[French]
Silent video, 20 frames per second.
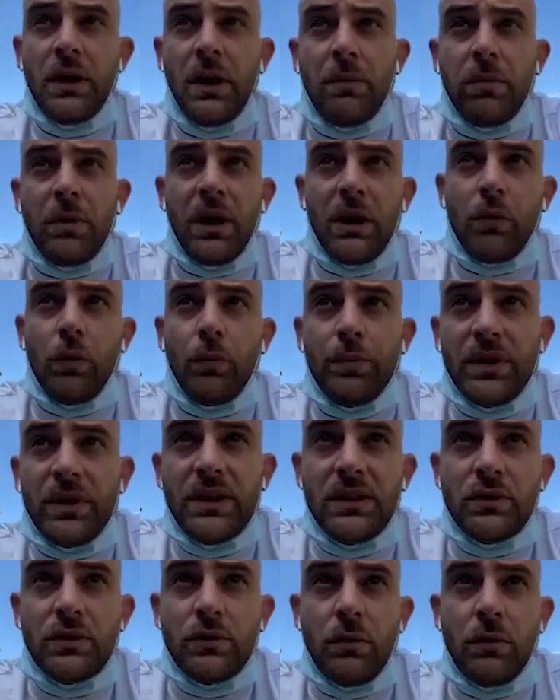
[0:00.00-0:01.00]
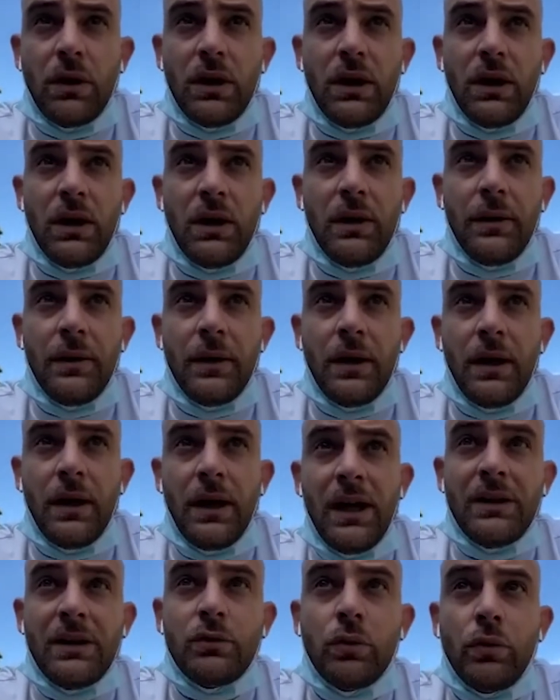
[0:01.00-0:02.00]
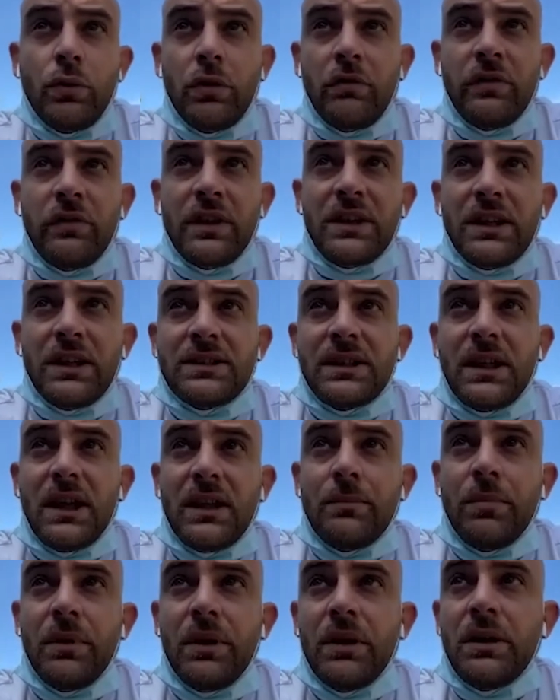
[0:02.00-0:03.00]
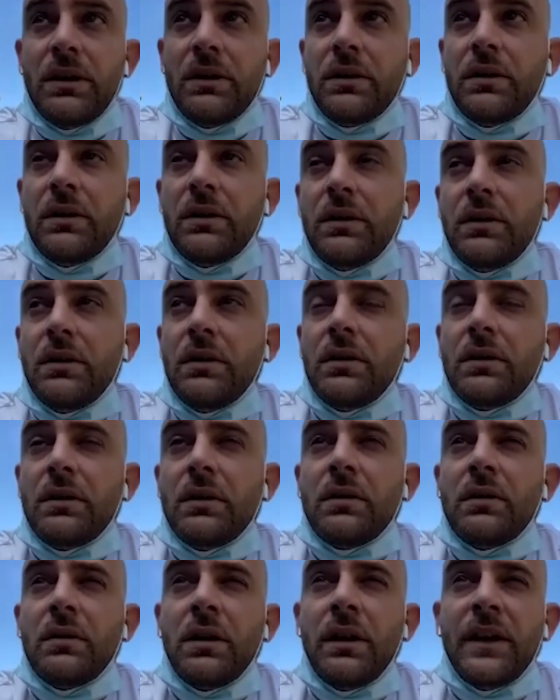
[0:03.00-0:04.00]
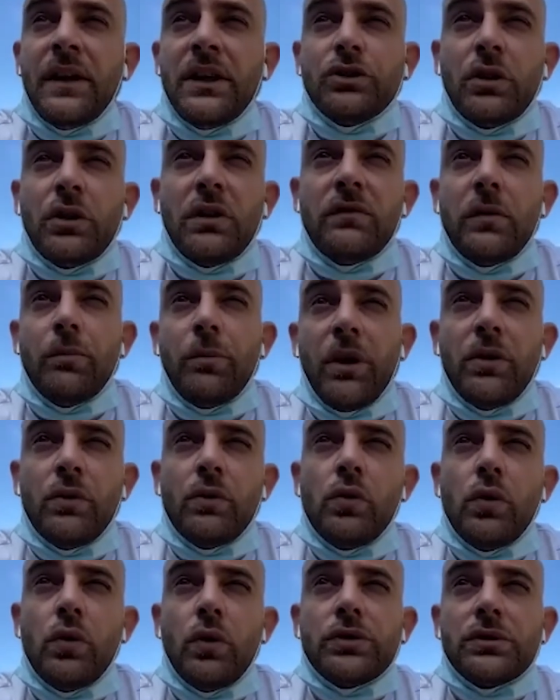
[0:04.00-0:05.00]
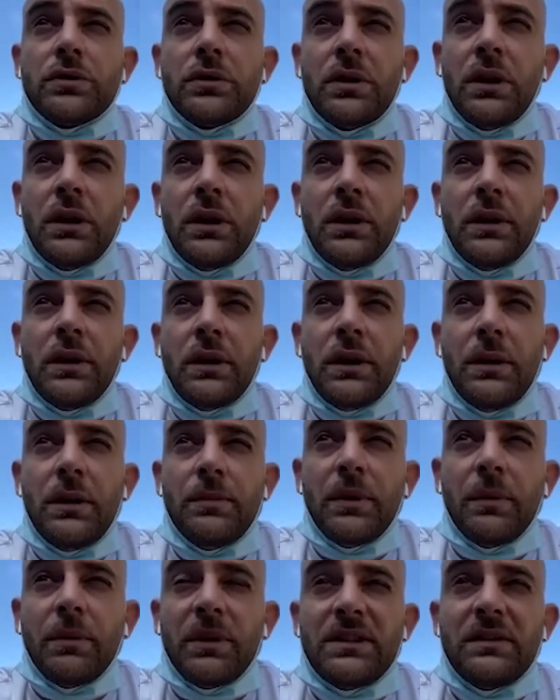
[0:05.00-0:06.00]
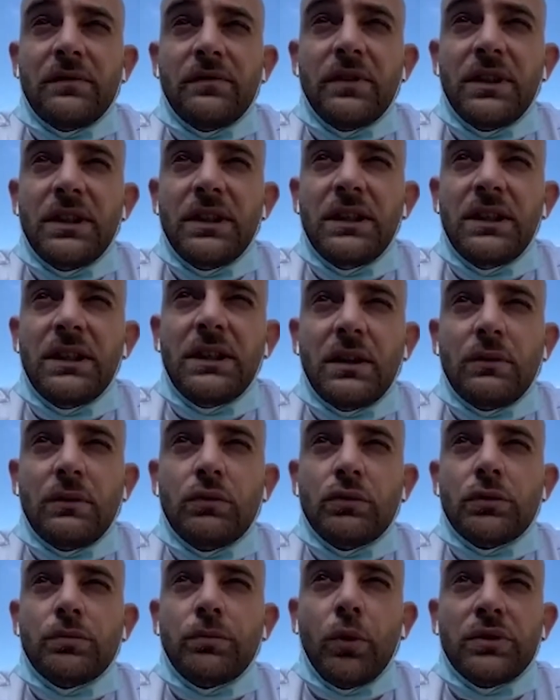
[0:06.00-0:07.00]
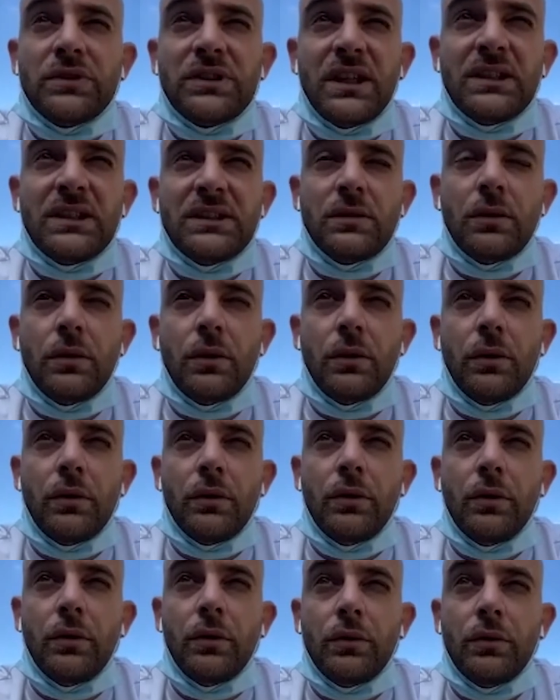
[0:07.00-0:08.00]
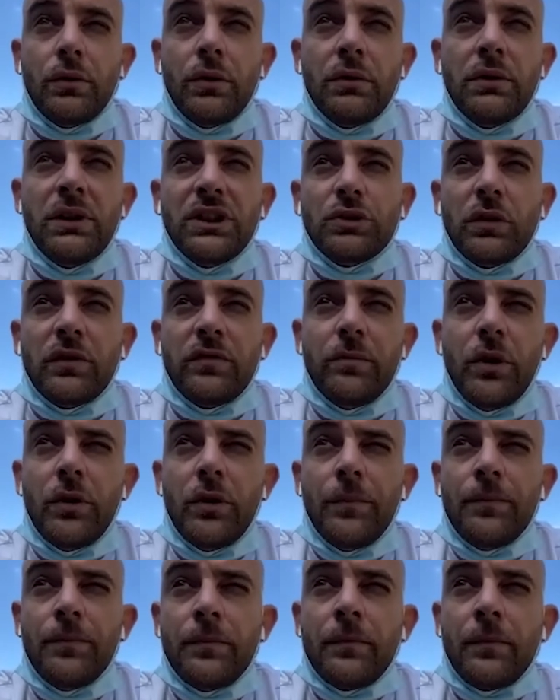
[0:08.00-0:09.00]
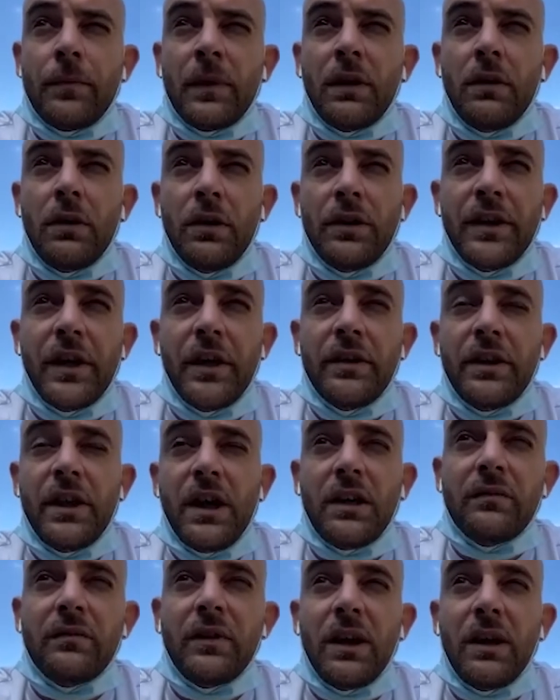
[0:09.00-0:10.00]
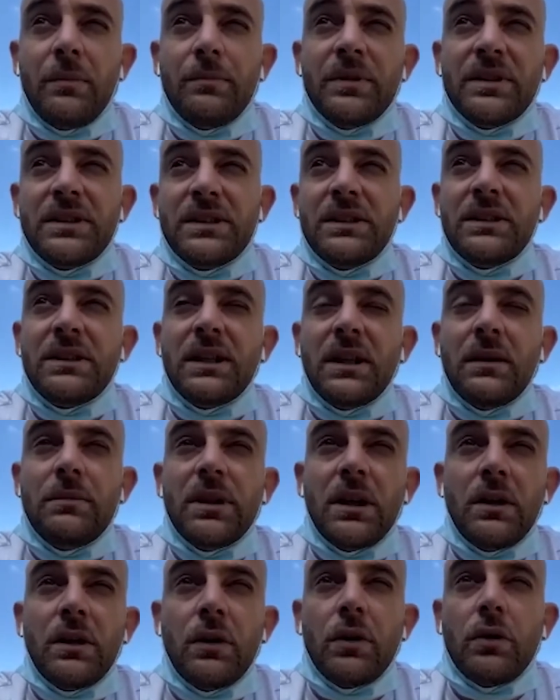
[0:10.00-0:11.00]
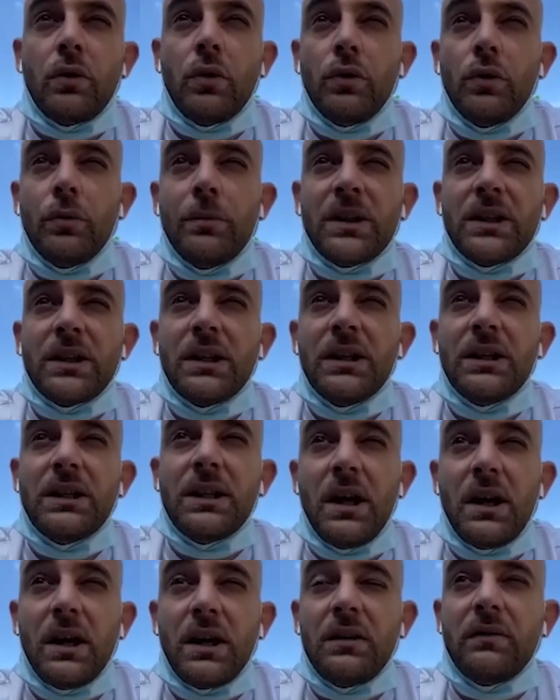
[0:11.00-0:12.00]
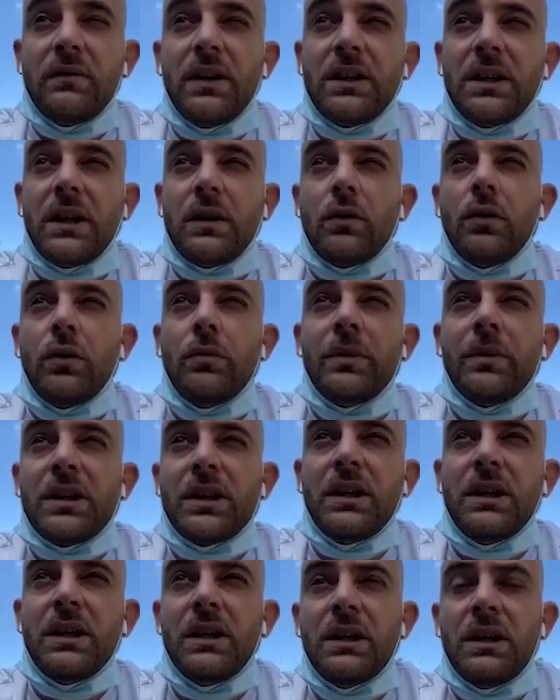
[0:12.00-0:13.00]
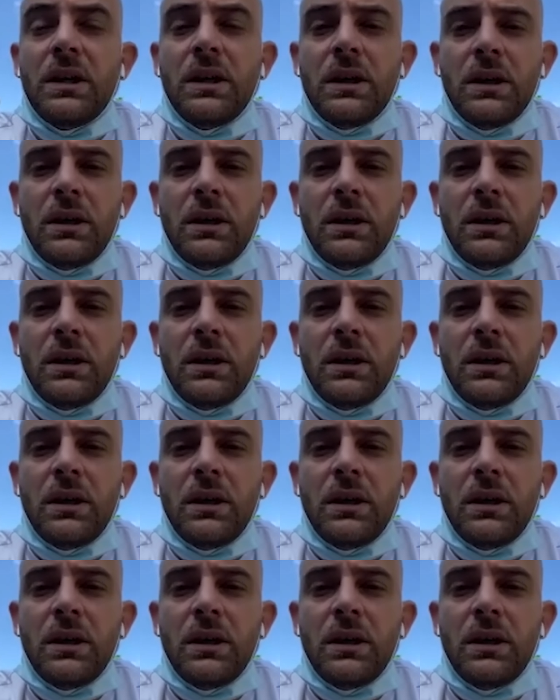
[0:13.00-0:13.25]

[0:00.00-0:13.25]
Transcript: après la compétition, elle tourne en fait, elle s'arrête pas. un nageur, il fait pas une course et puis après c'est fini. Il y a tout ce process de d'échauffement. il y a une arrivée à la piscine qui est bien chronométrée, il y a un réveil qui est chronométré